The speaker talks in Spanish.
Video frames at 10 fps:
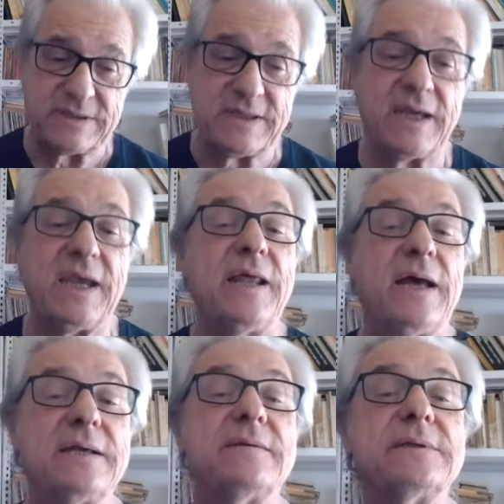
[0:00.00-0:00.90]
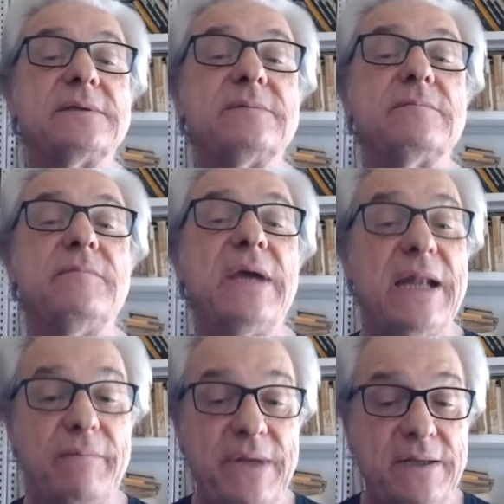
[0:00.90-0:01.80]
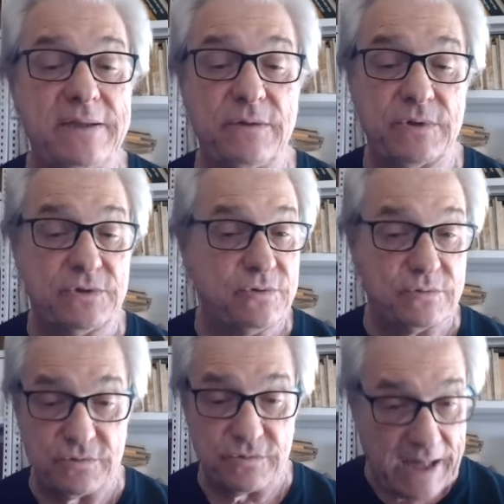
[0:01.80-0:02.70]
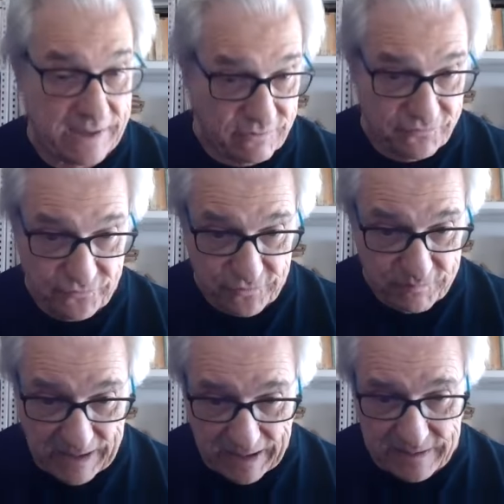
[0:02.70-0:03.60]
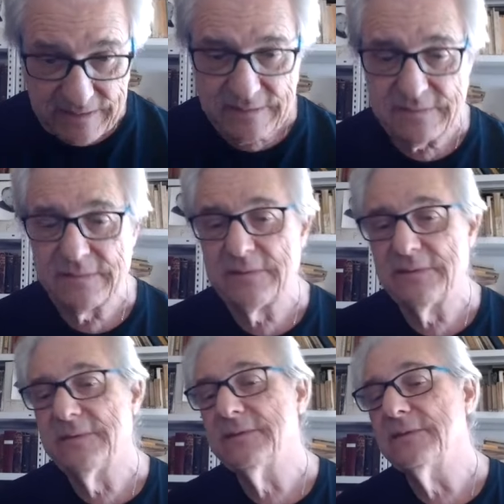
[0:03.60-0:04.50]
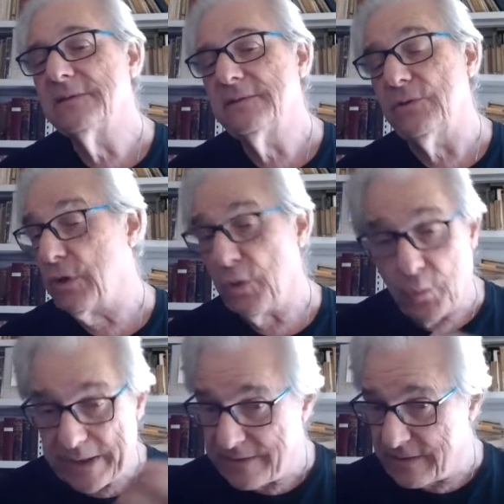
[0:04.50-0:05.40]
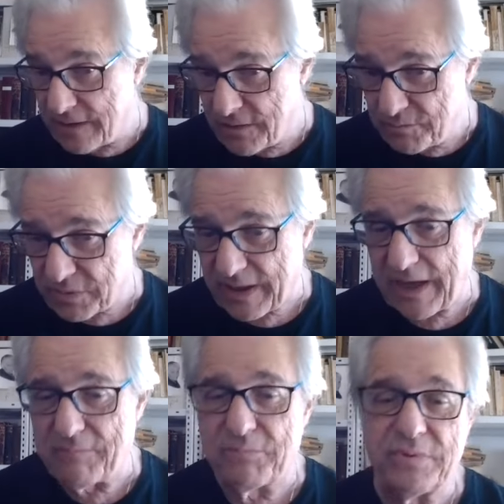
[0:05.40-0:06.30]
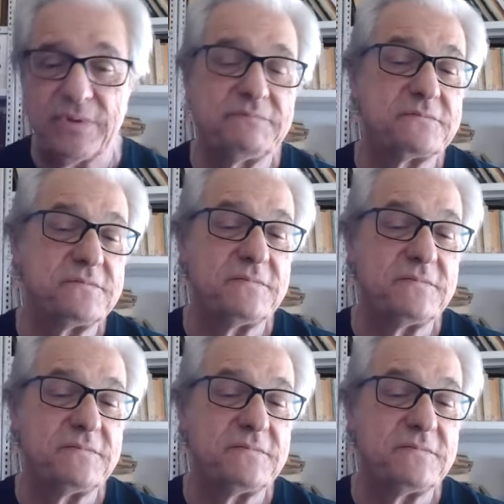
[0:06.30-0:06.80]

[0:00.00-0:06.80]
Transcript: que se queda meramente en lo estructural, lo formal, lo lingüístico, por ejemplo,